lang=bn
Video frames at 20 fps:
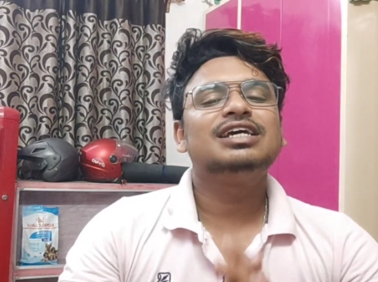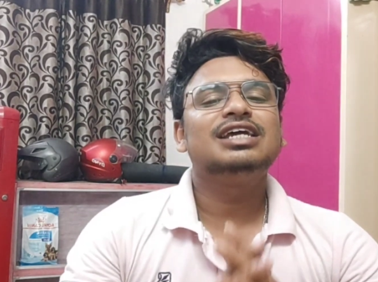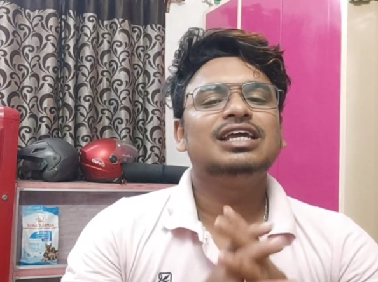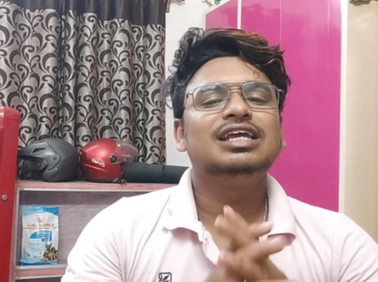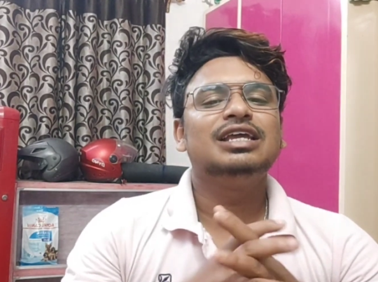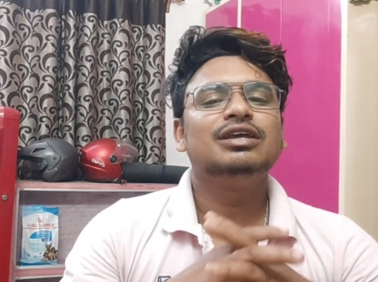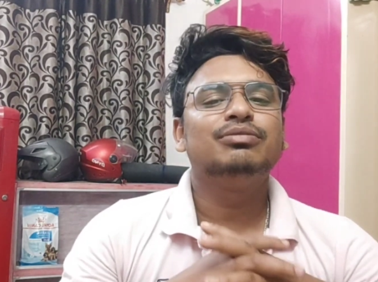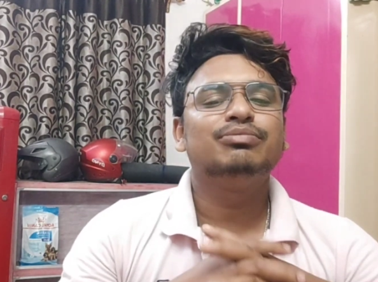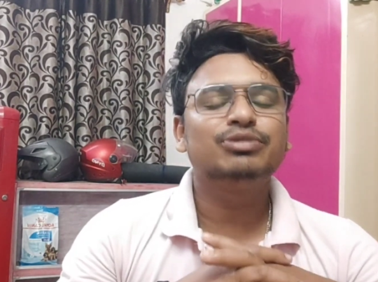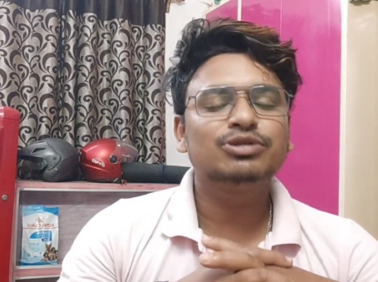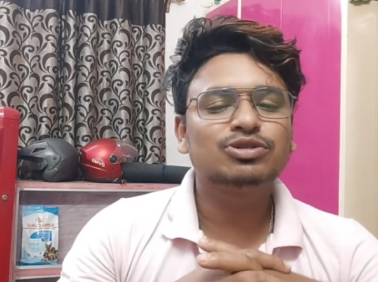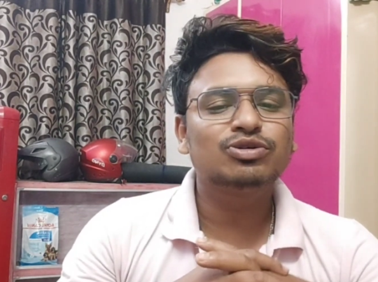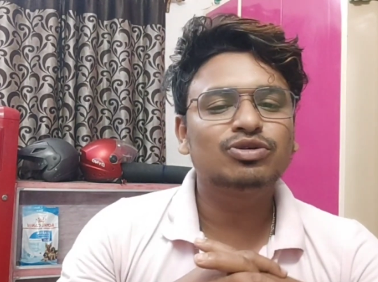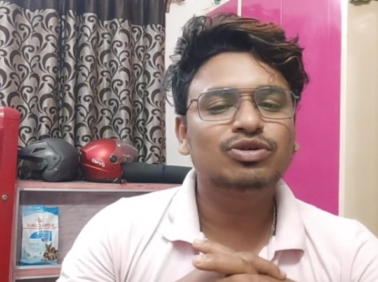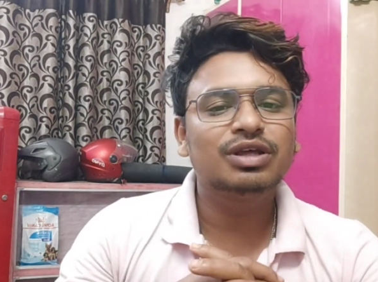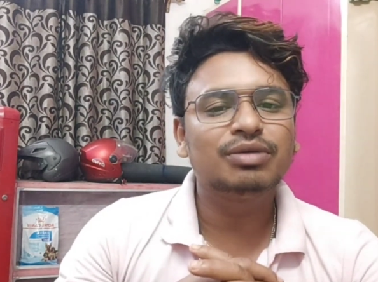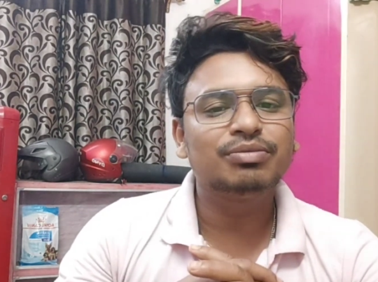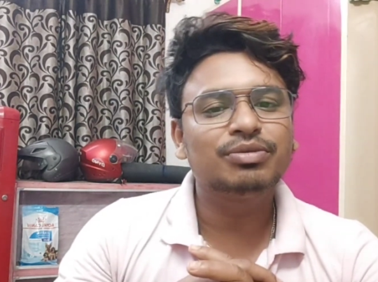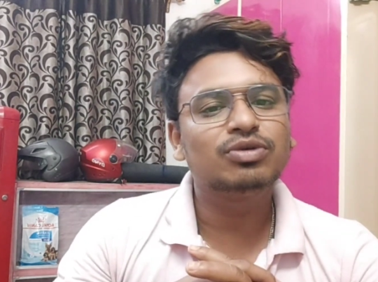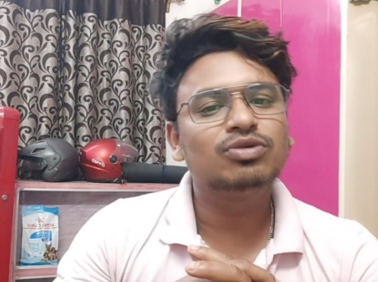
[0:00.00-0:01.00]
এই এপিসোডে
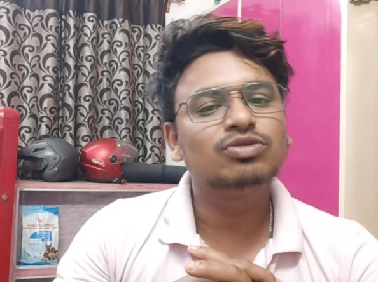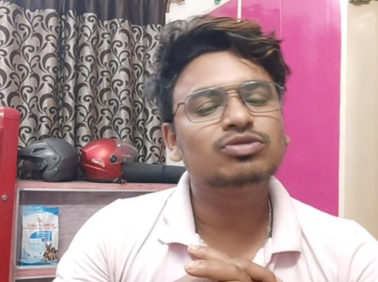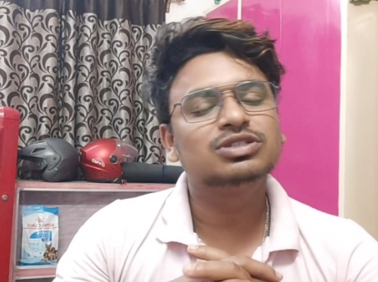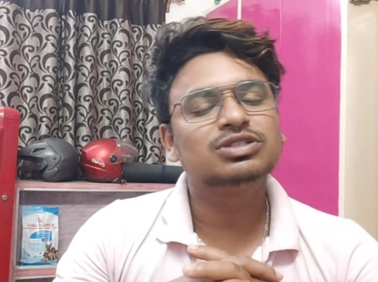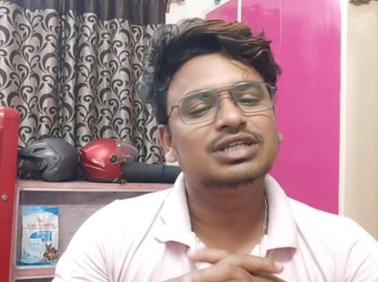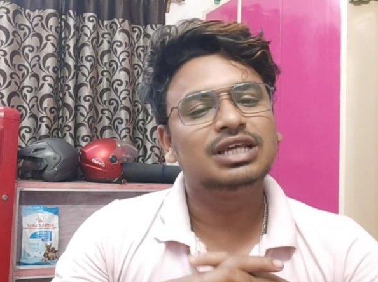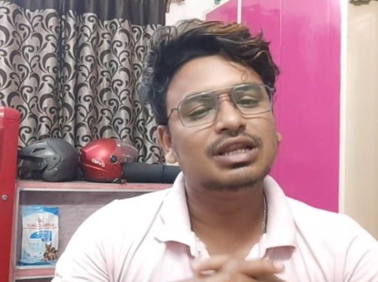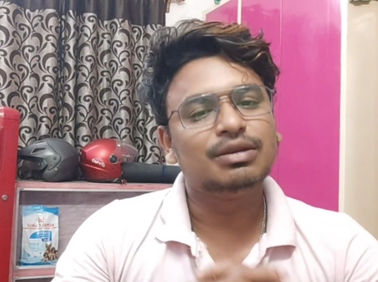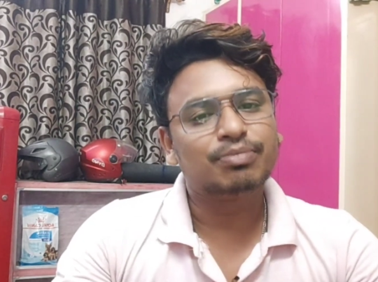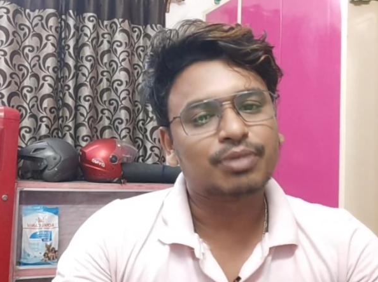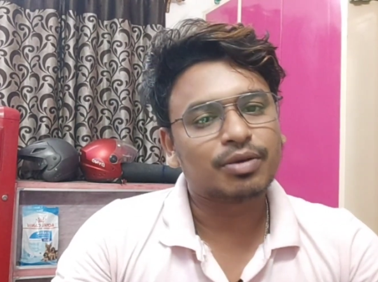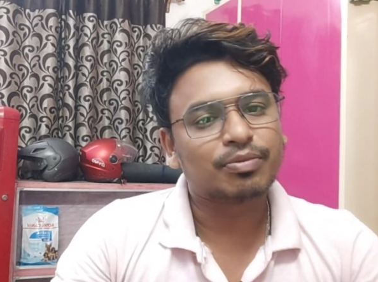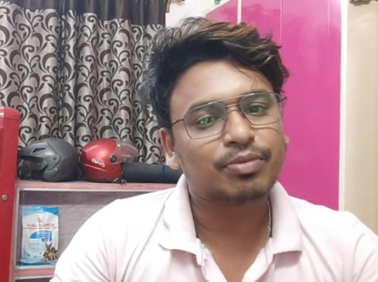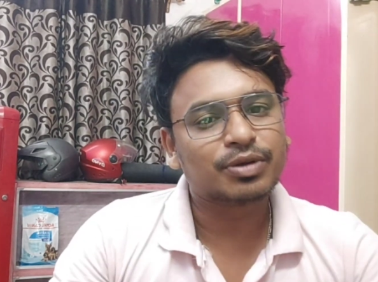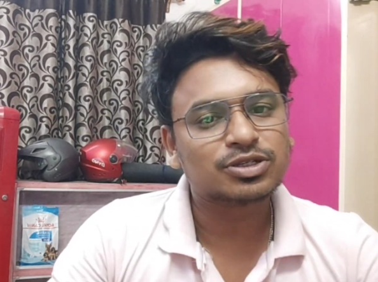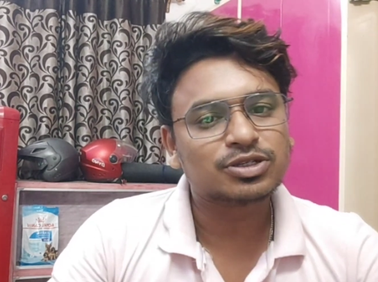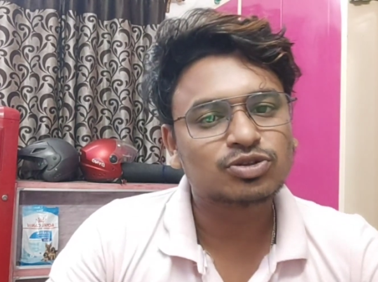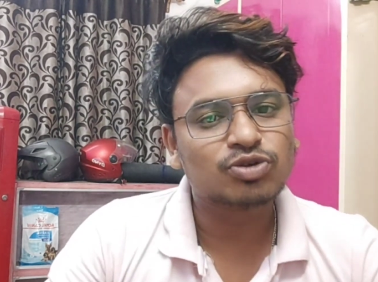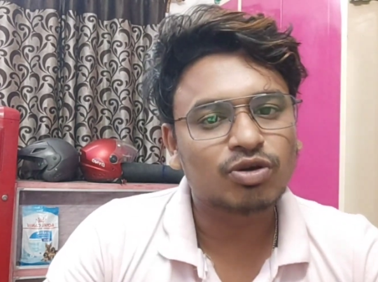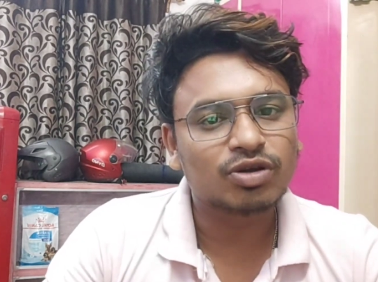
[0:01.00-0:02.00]
আমি কোনো সেল পারপাস
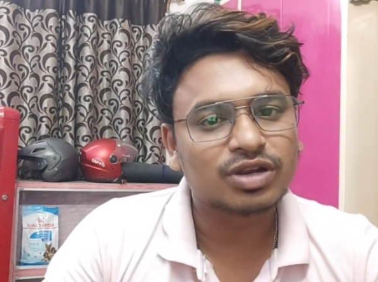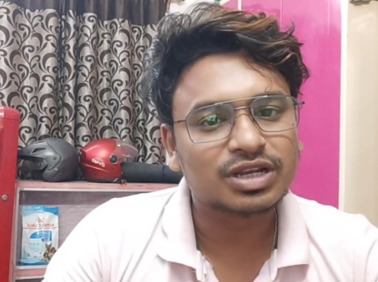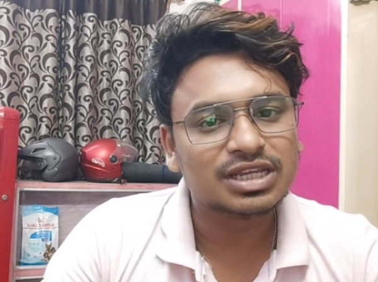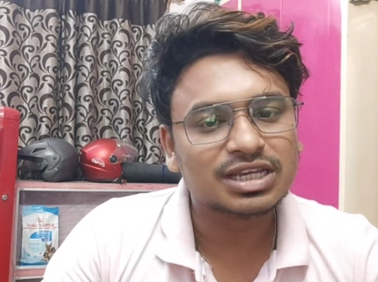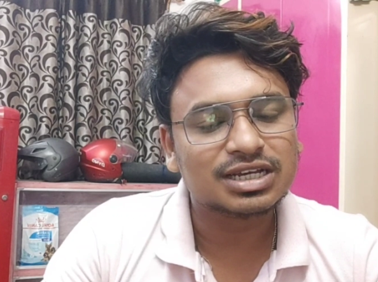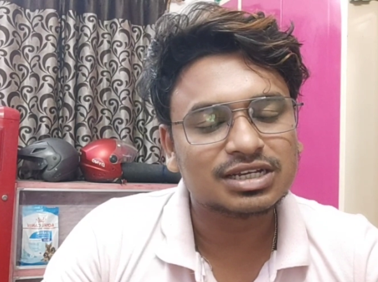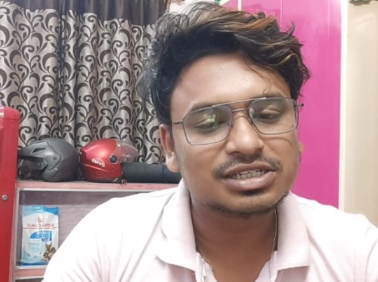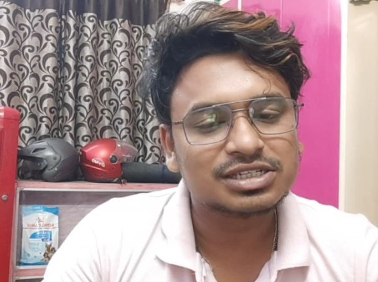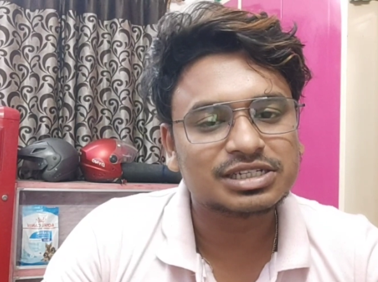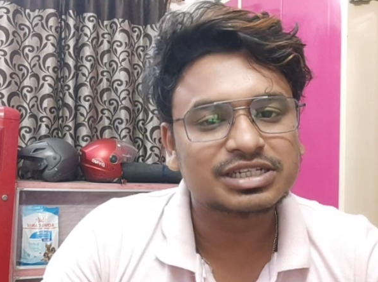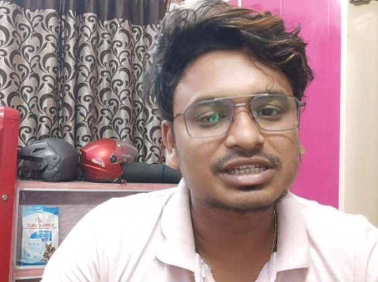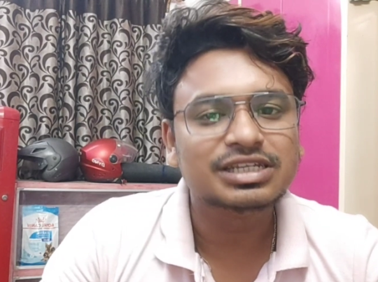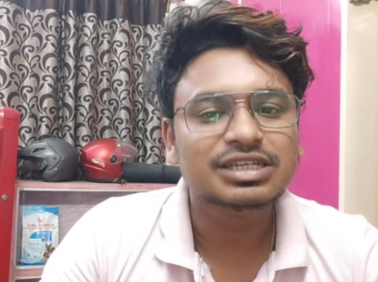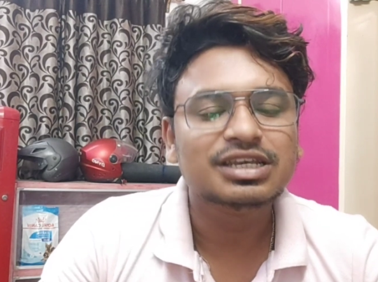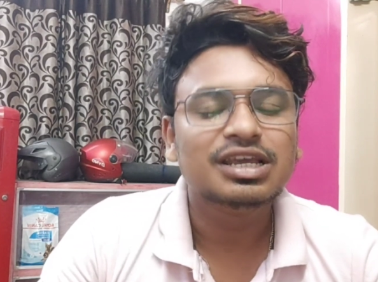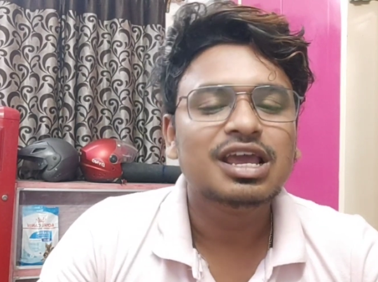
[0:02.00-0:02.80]
ডগ নিয়ে আসিনি